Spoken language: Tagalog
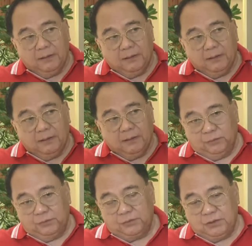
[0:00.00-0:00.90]
Tapos
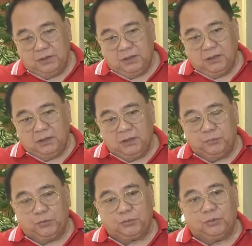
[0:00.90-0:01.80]
nandun sa
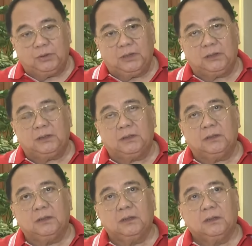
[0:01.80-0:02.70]
Botolan
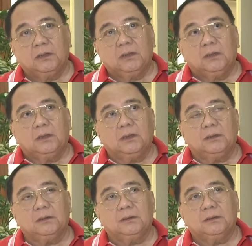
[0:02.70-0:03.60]
ano,